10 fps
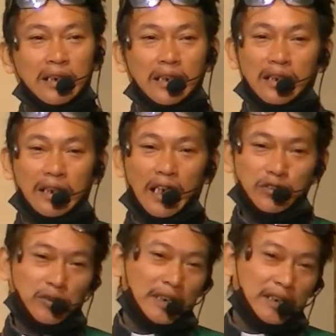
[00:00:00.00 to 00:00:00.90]
ato
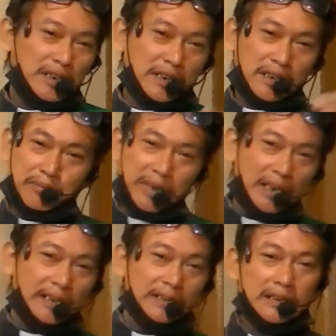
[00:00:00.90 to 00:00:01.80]
nang
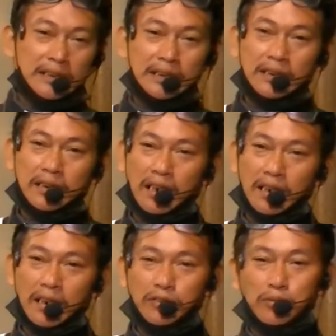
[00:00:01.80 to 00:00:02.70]
ibilin ang
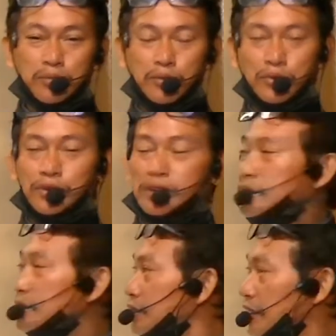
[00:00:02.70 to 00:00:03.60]
atong focus
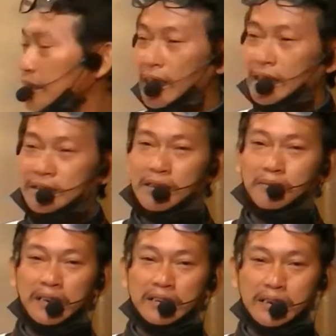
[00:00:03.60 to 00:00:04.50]
diri lang sa
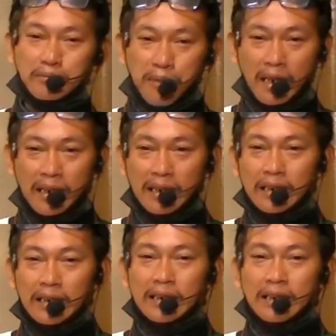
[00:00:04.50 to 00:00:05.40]
pagsimba
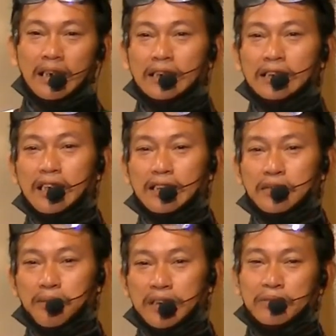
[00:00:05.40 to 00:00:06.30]
kay diha sa
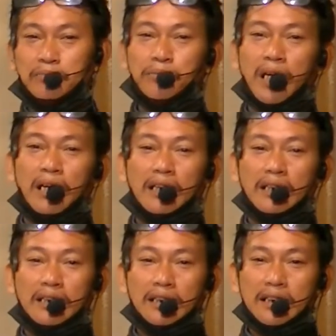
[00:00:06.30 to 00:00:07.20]
pagsimba
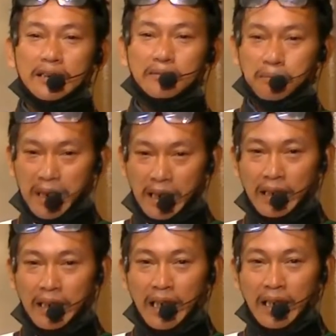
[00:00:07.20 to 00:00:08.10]

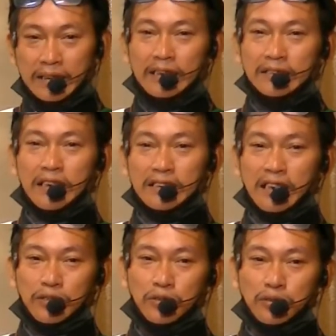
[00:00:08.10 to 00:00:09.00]
makahatag ta sa
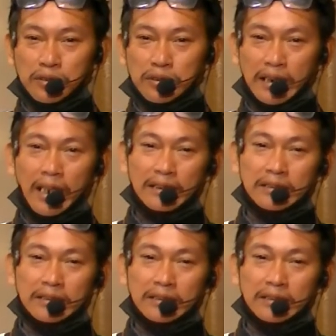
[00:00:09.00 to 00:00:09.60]
atong tanan